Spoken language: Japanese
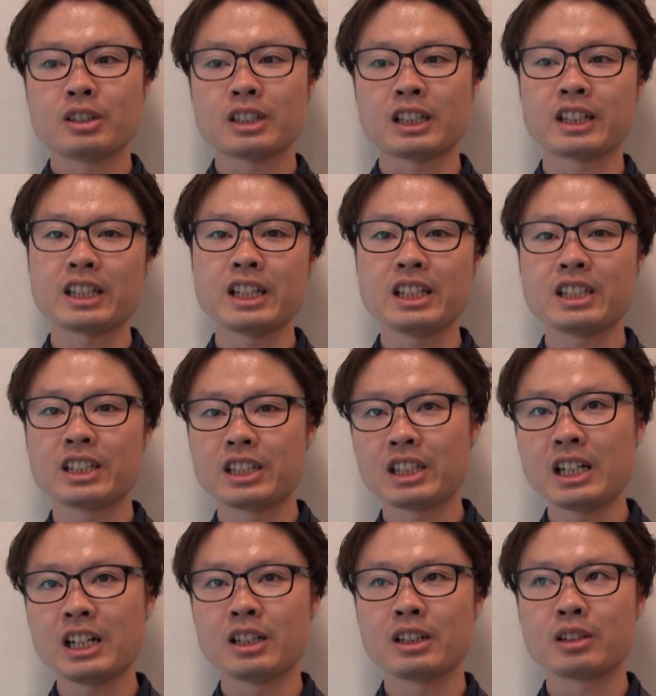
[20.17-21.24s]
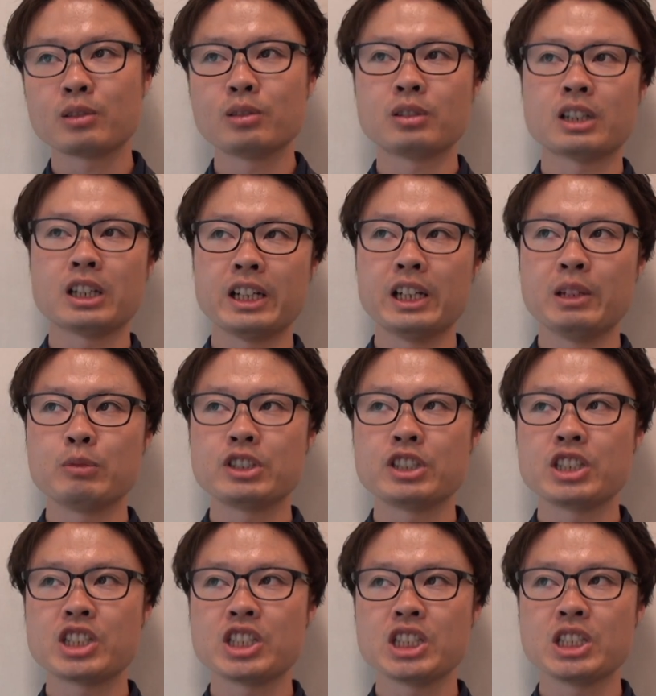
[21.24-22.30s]
駆け引きが今回
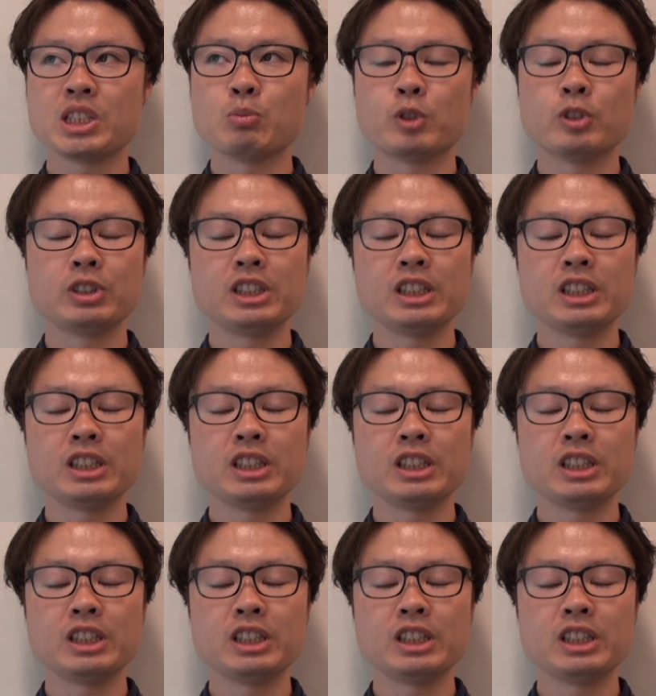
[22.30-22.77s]
MGC にも